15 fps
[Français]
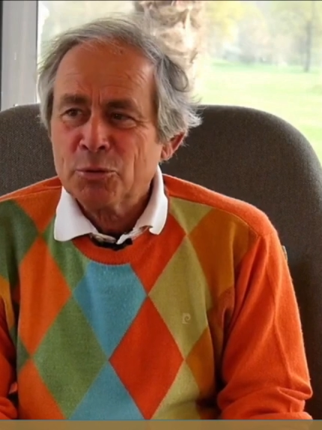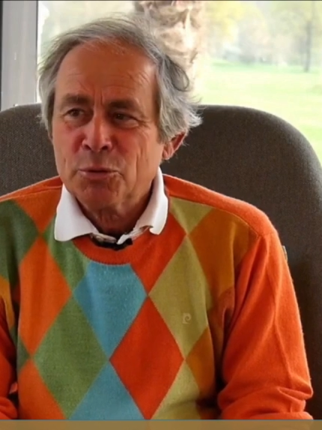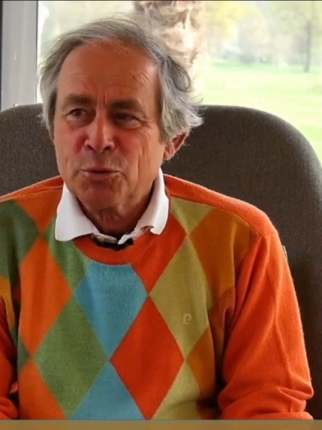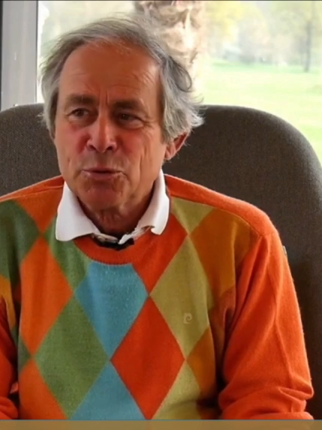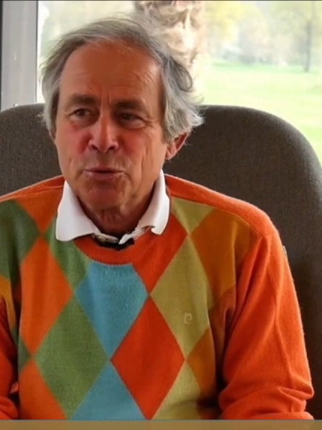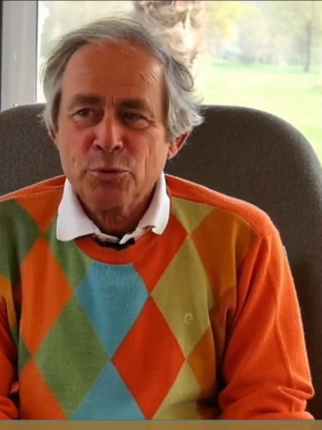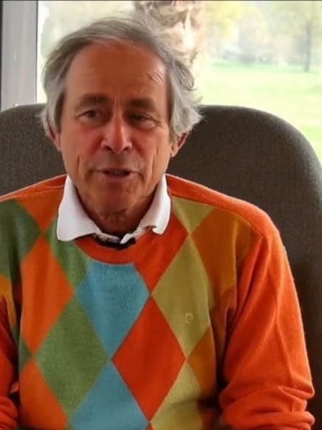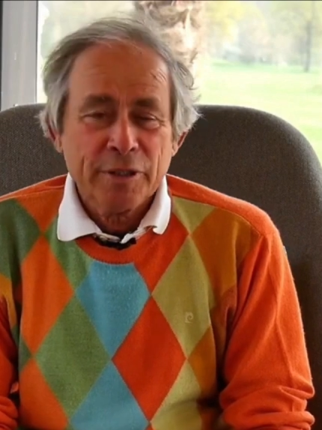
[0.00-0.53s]
Je
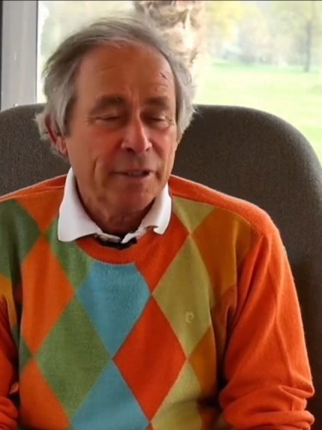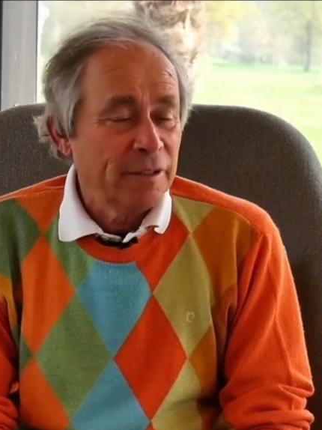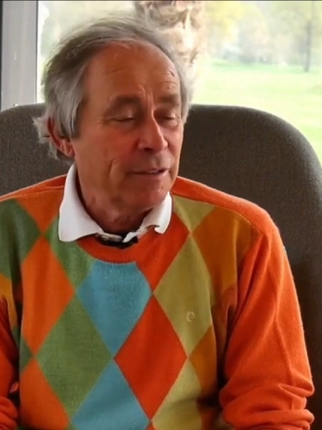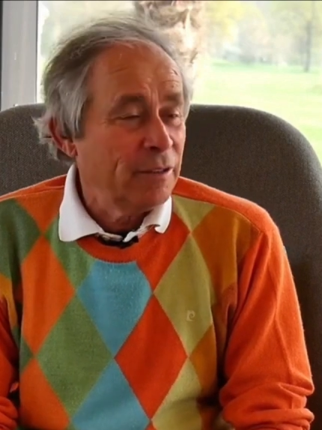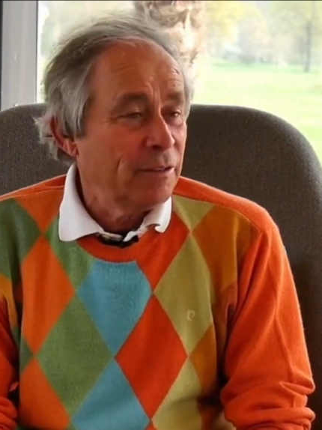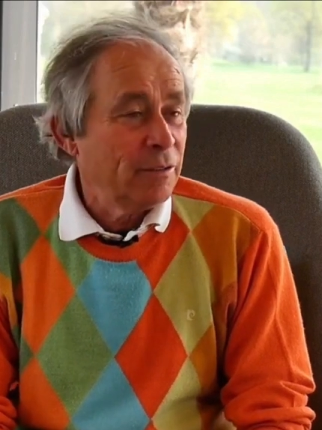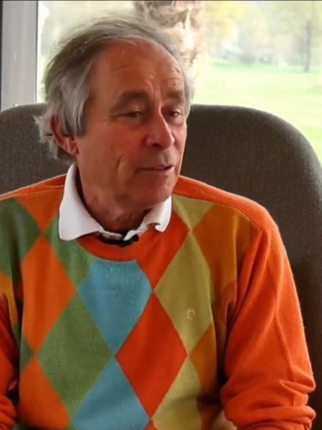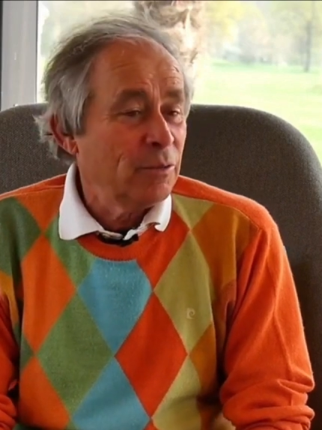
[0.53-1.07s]
jouais
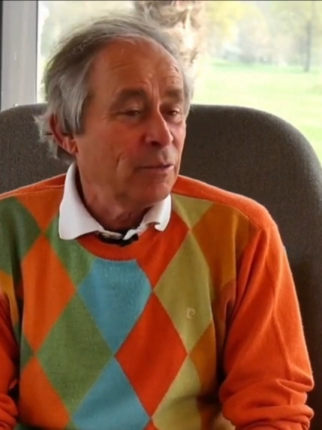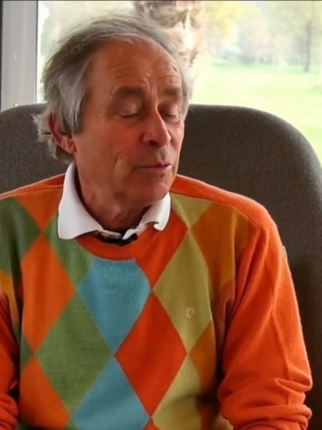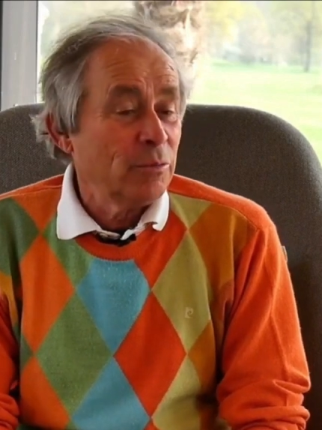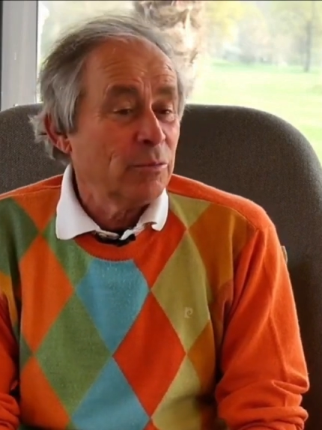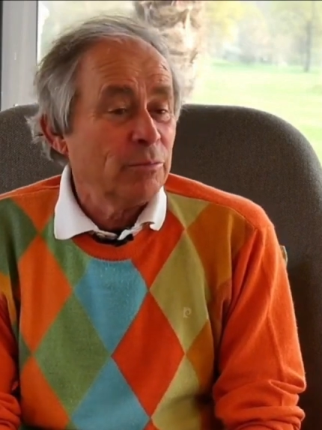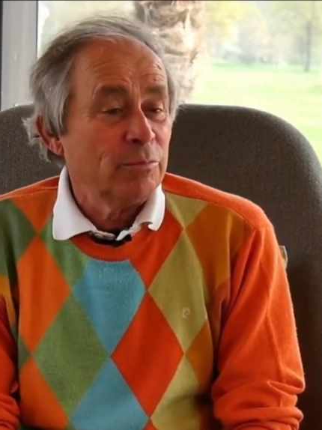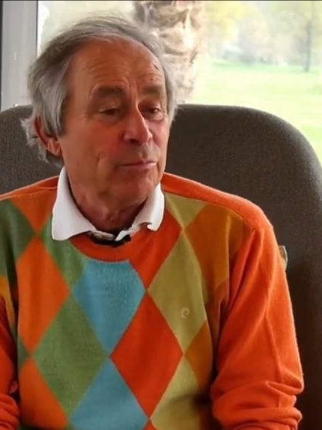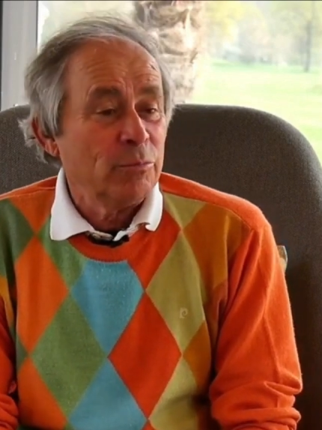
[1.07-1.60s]

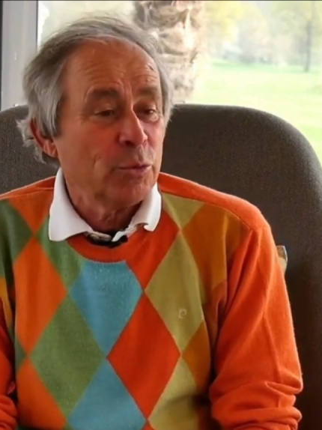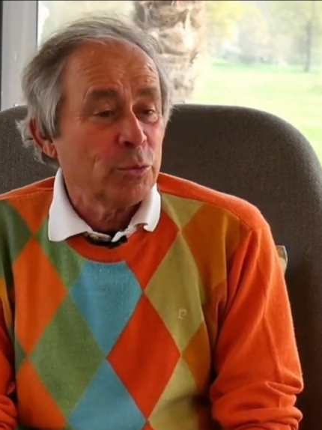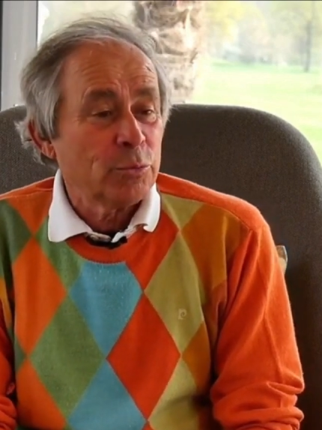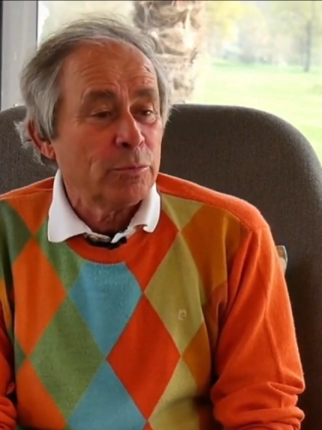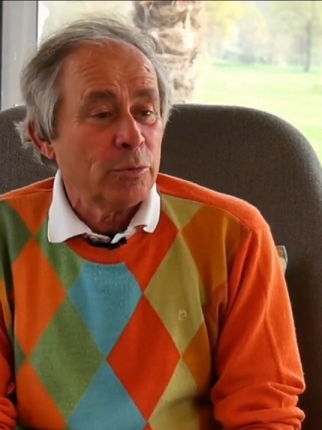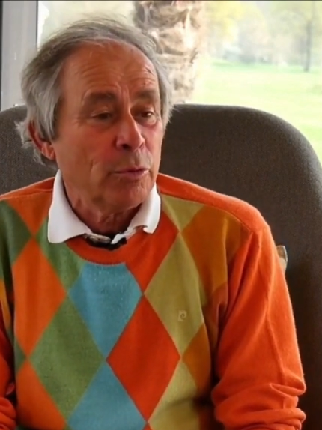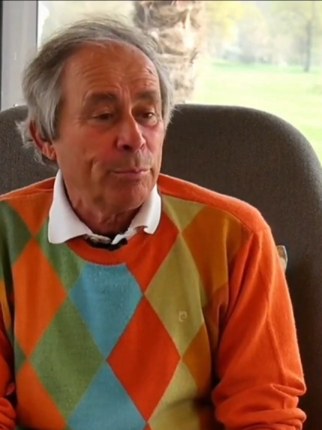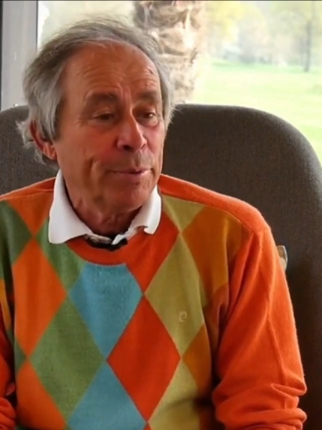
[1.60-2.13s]
euh,
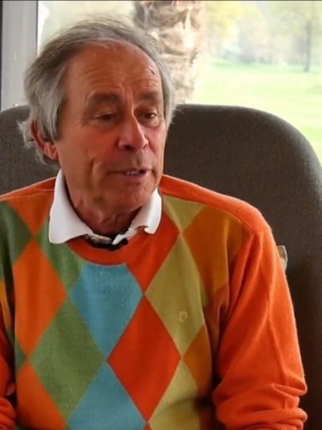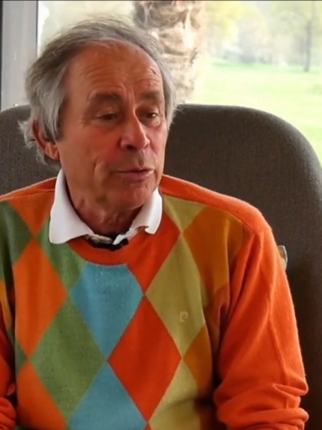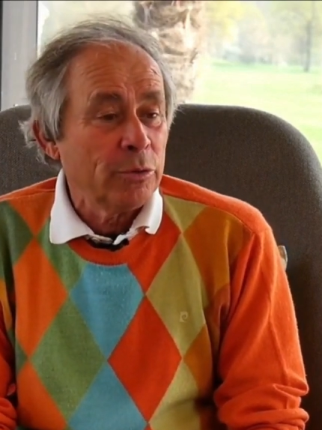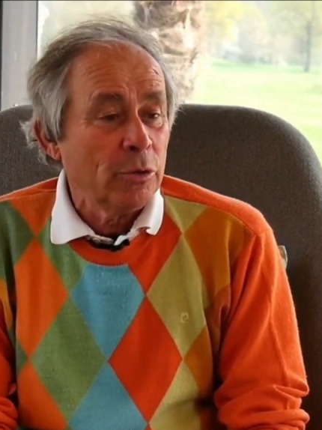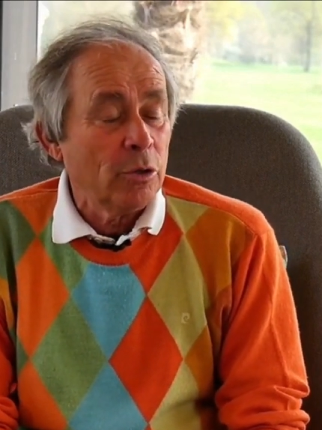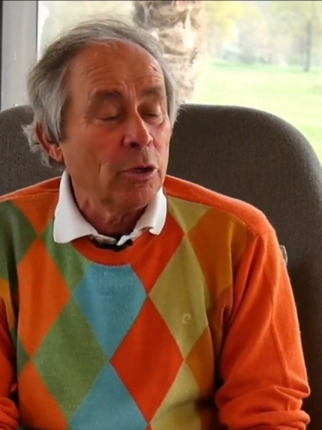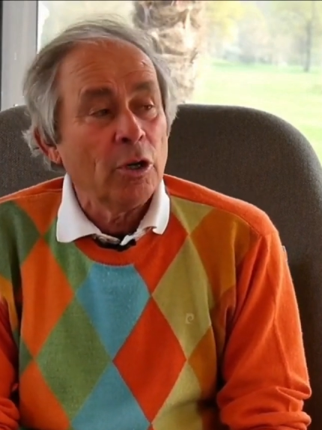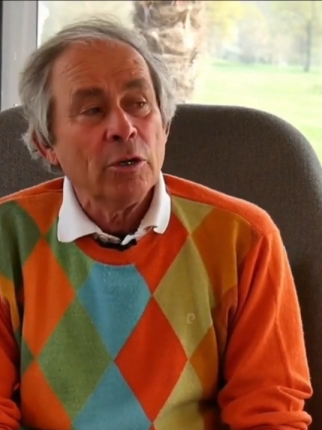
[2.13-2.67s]
l'Open de
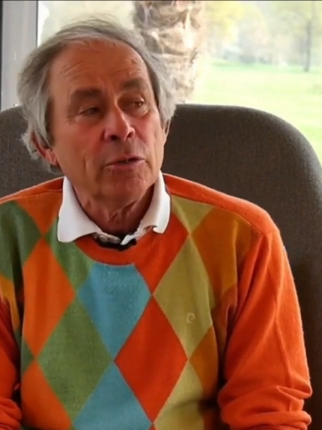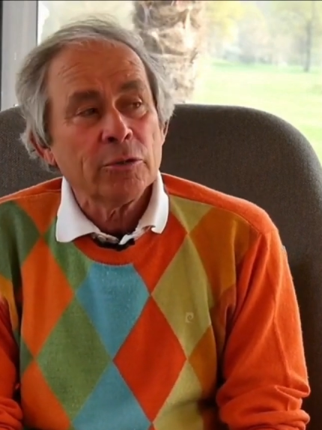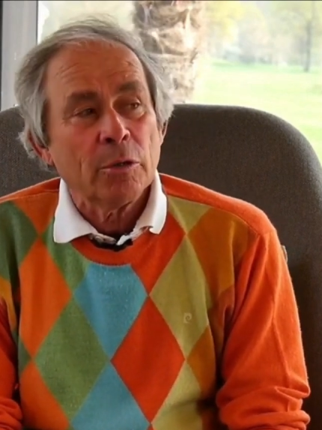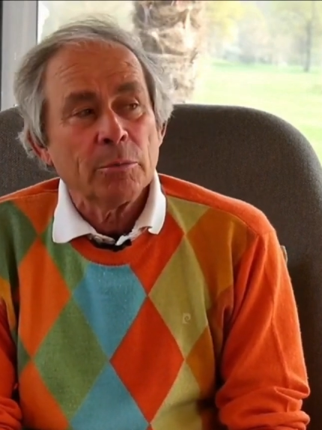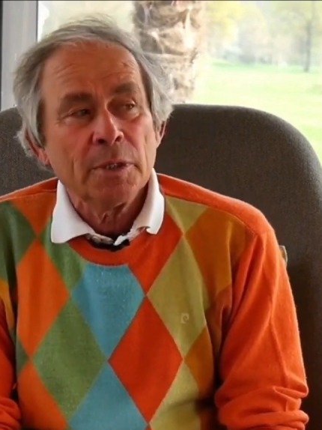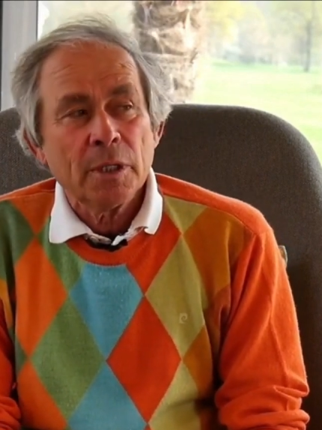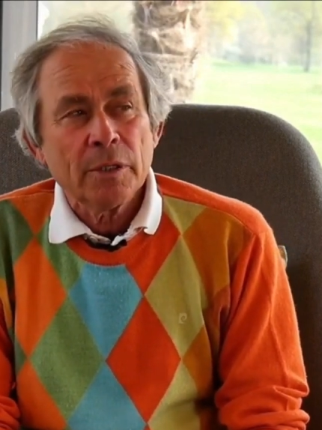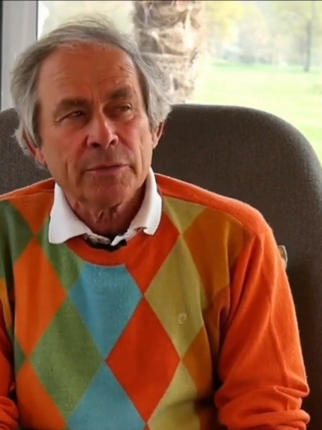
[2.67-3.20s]
Hollande en
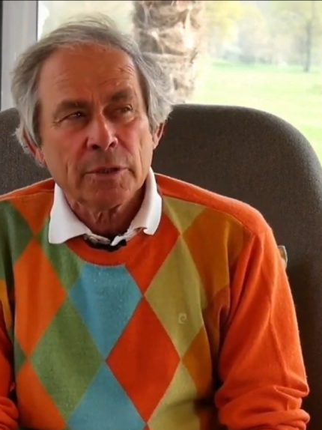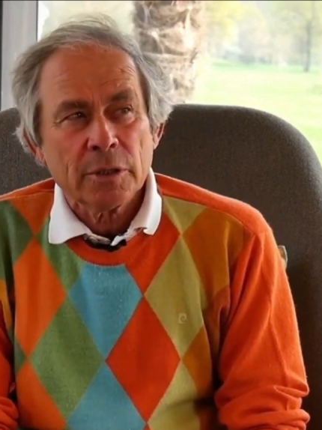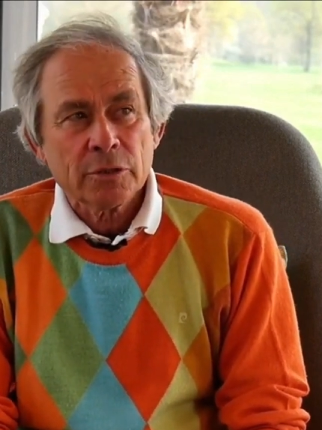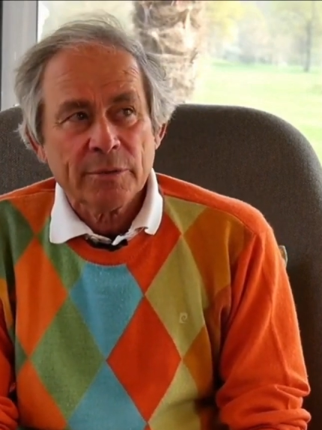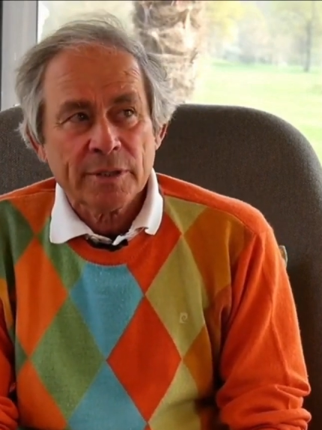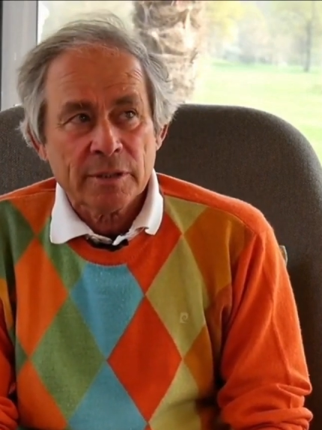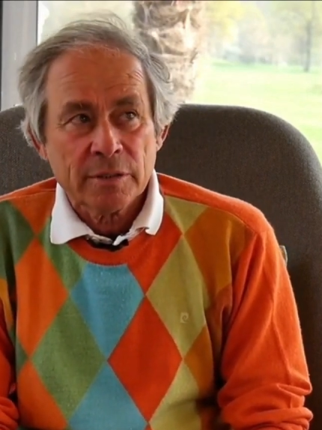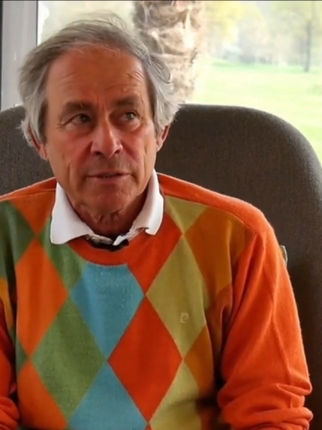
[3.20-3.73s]

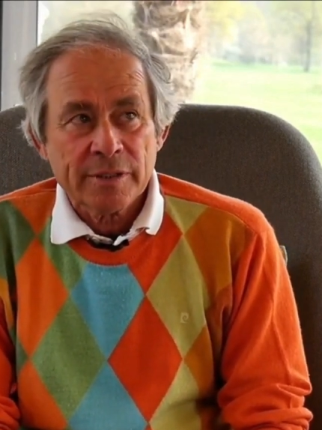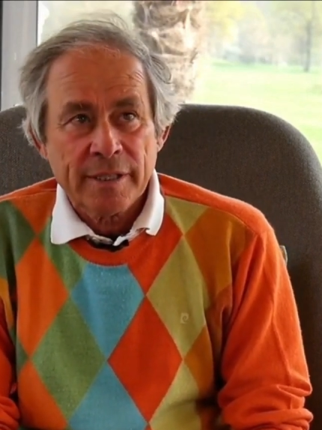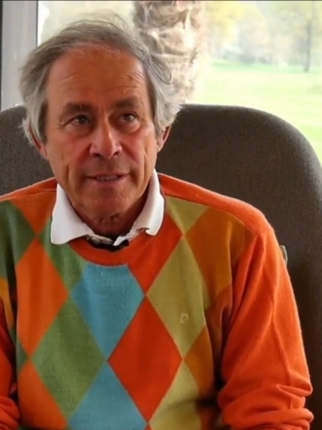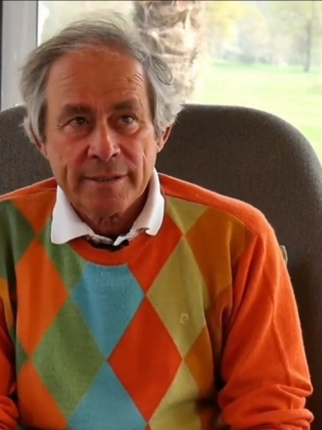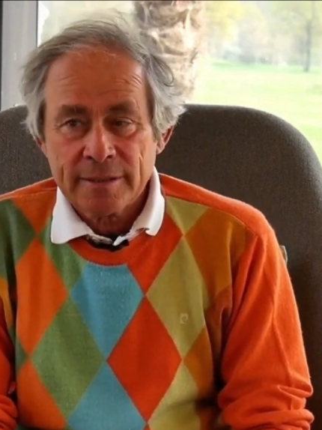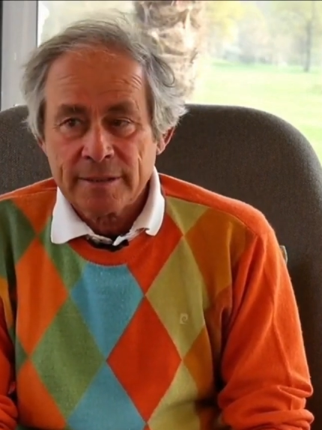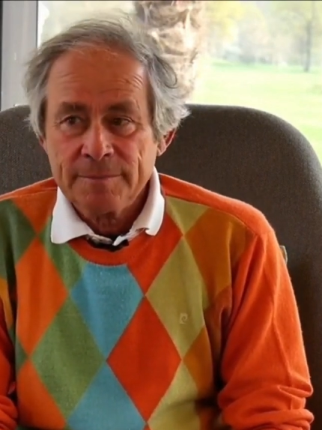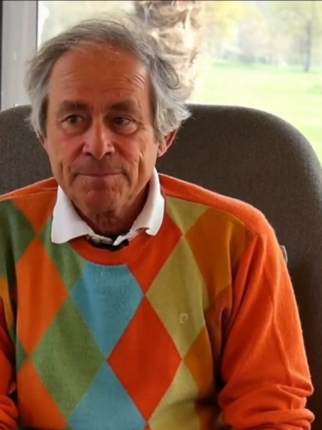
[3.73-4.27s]

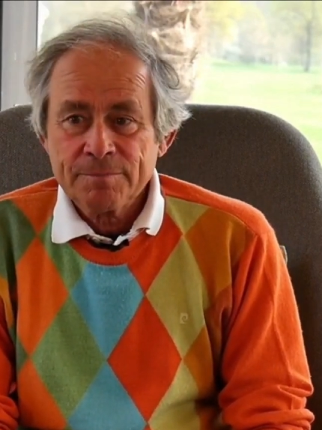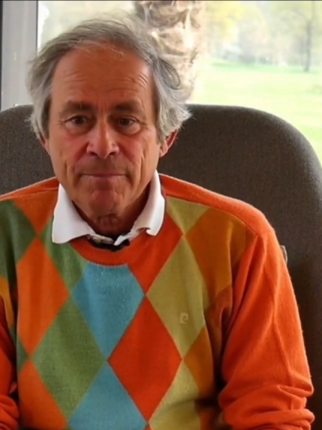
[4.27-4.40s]
1976.